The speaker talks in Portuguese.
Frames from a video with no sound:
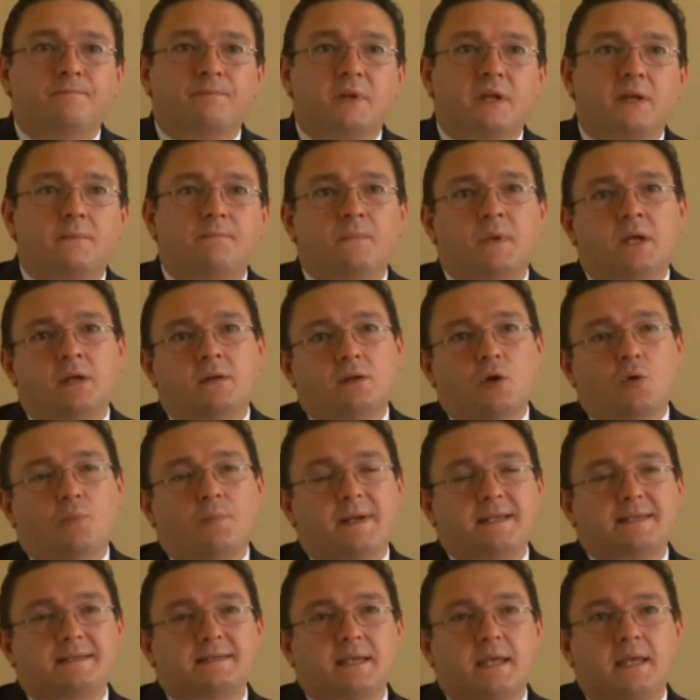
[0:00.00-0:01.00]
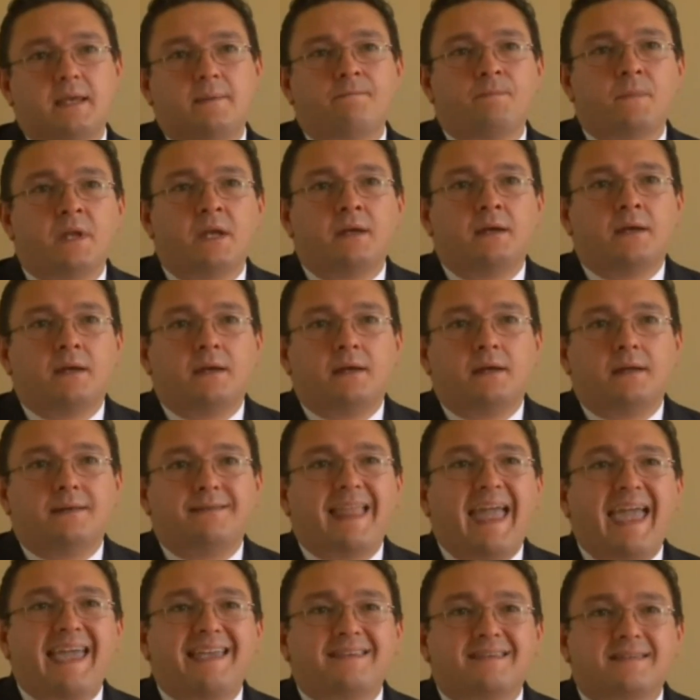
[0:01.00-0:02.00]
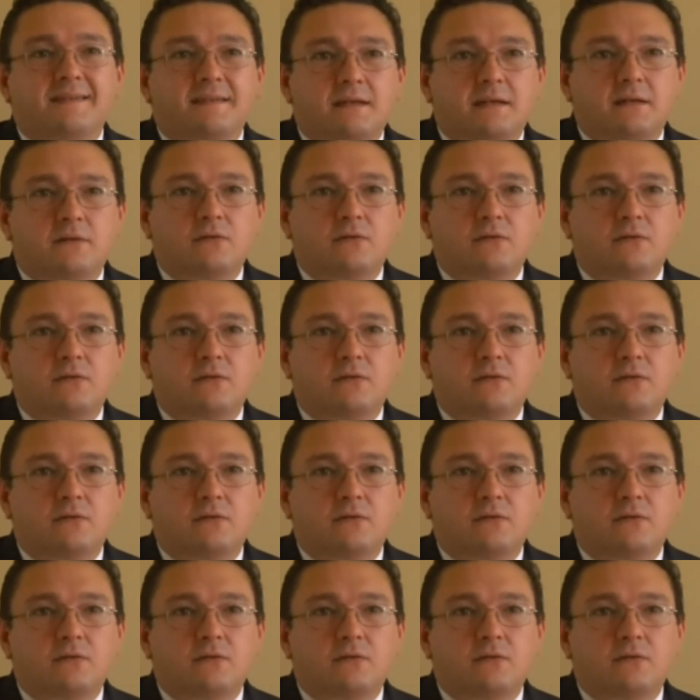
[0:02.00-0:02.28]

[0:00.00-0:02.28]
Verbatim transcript: Né? Então eu passei 10 ah,